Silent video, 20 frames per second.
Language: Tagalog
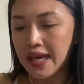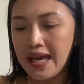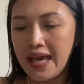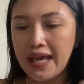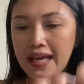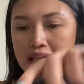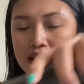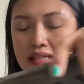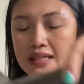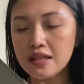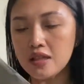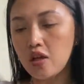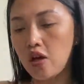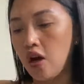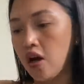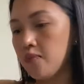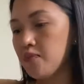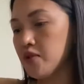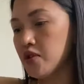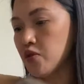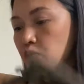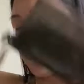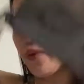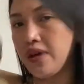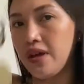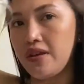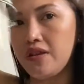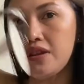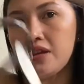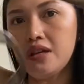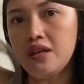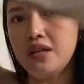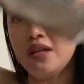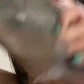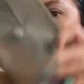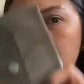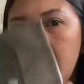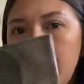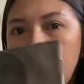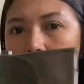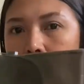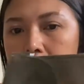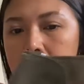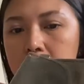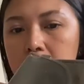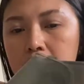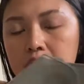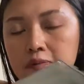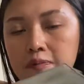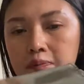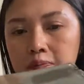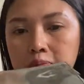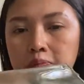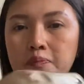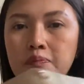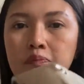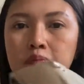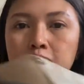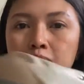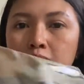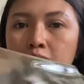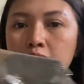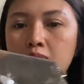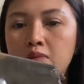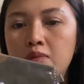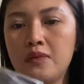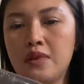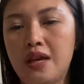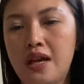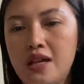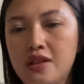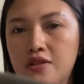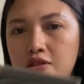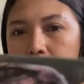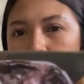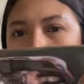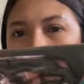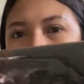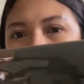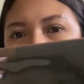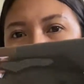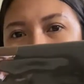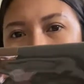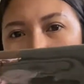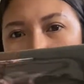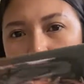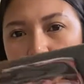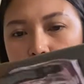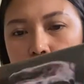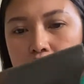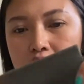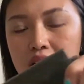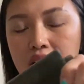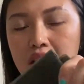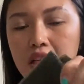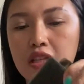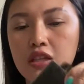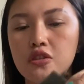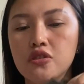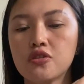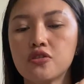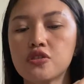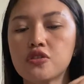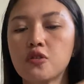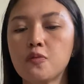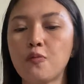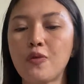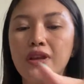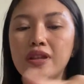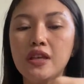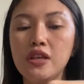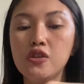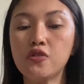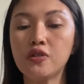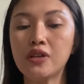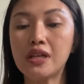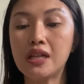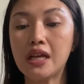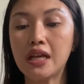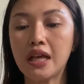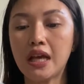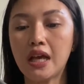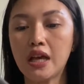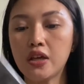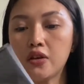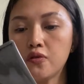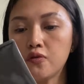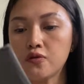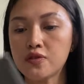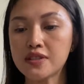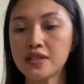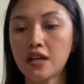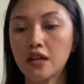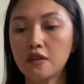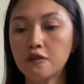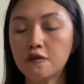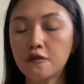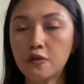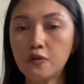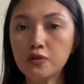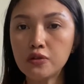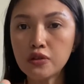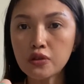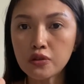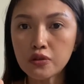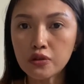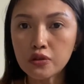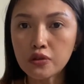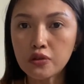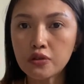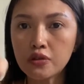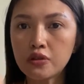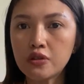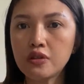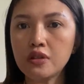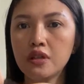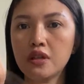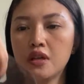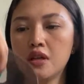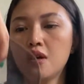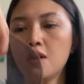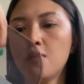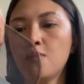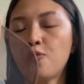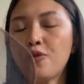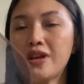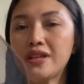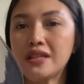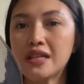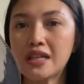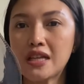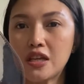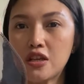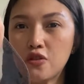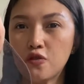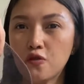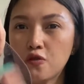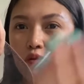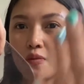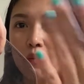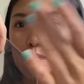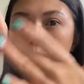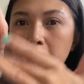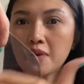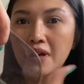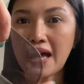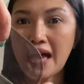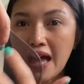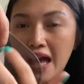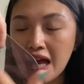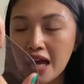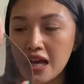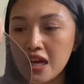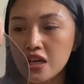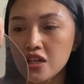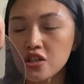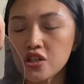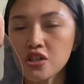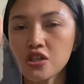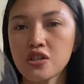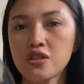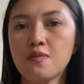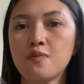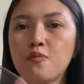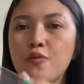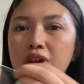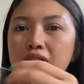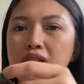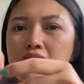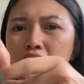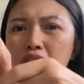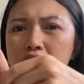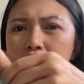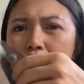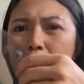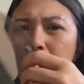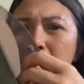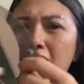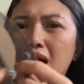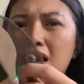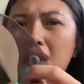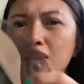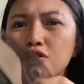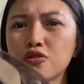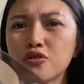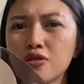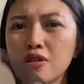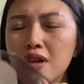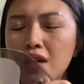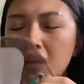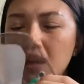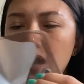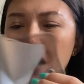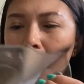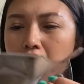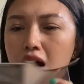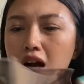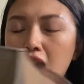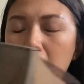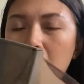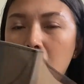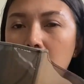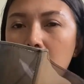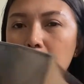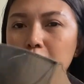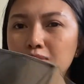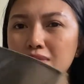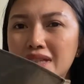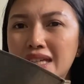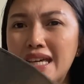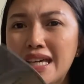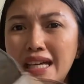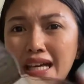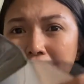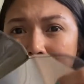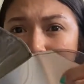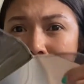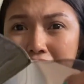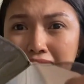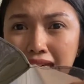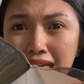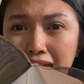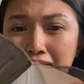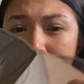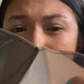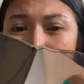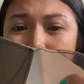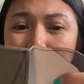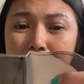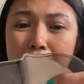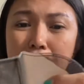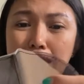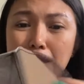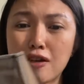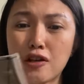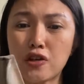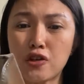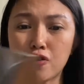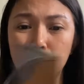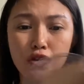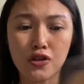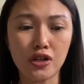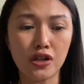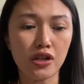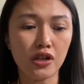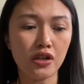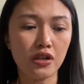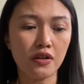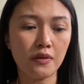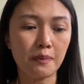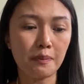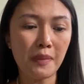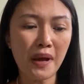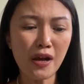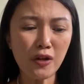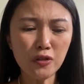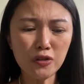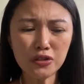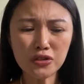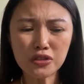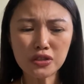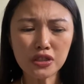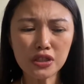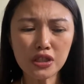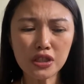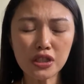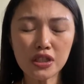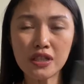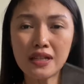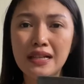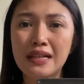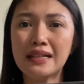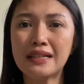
And it comes with a ito, pouch na ganito. So, pwede nyo ilagay yung cellphone nyo, pwede rin yung cash, pwede rin mga um, kikay kit, like your powder,